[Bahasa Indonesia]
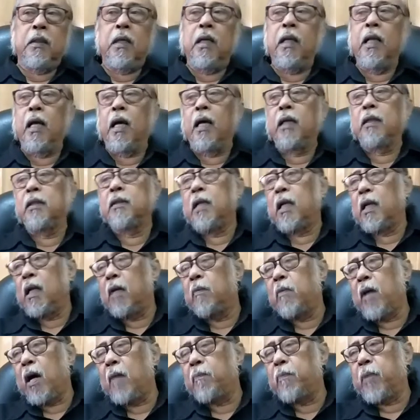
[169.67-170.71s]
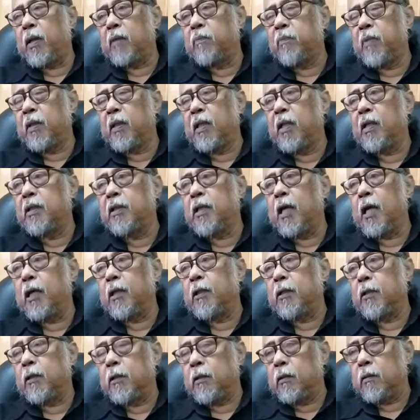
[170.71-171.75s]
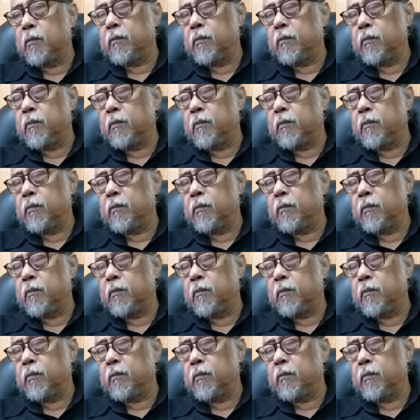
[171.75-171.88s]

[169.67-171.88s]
Nah, di dalam abad milenial ini